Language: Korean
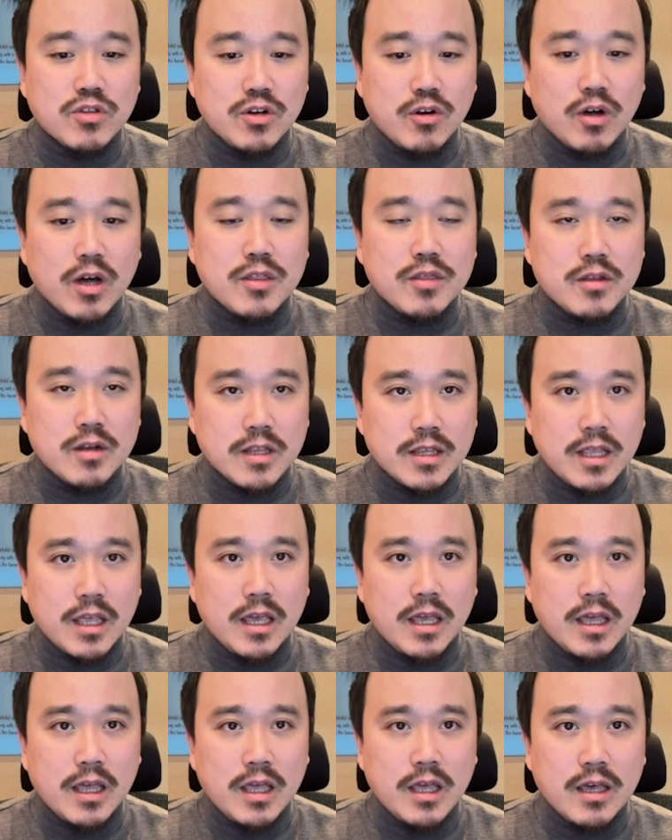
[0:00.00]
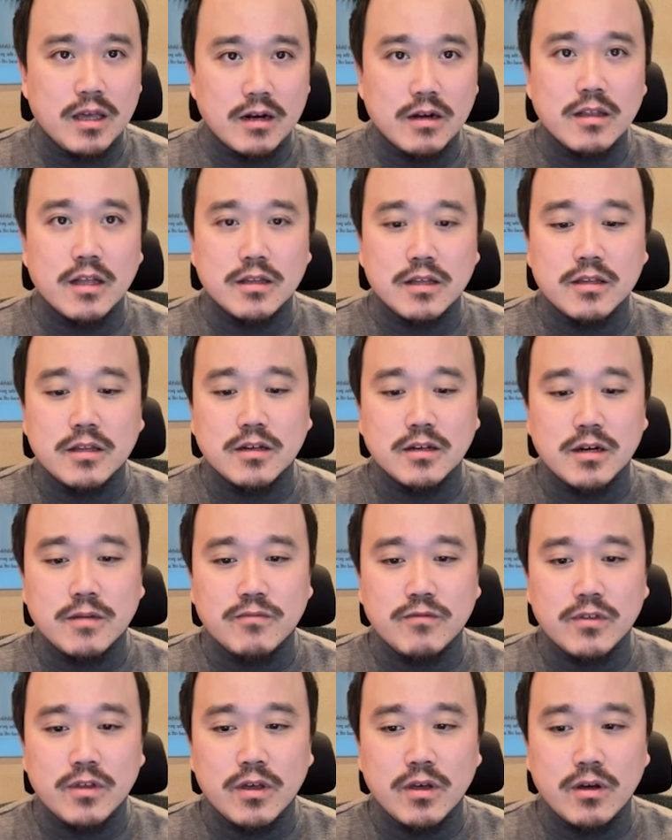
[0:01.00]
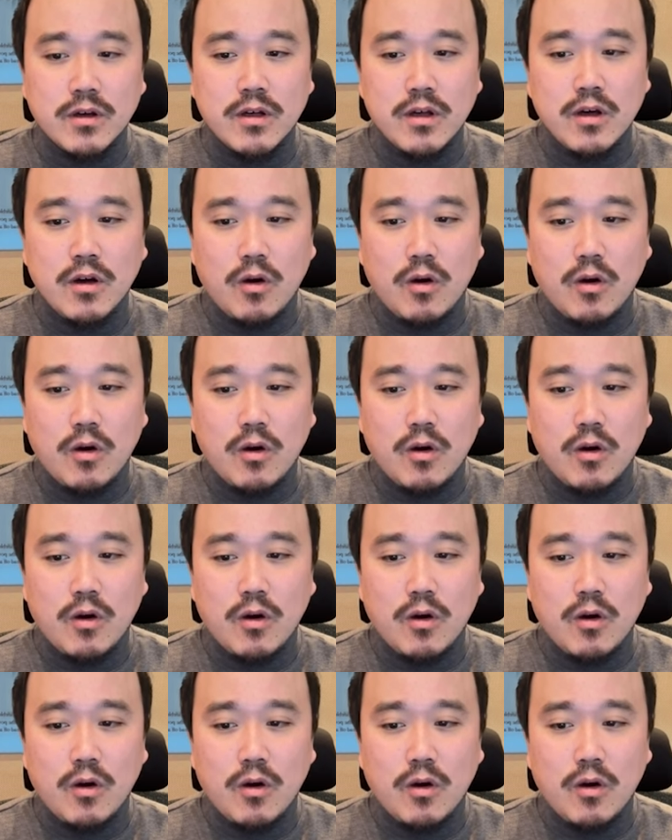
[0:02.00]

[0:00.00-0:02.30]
들어갔을 때를 나타낸 그래프인데요.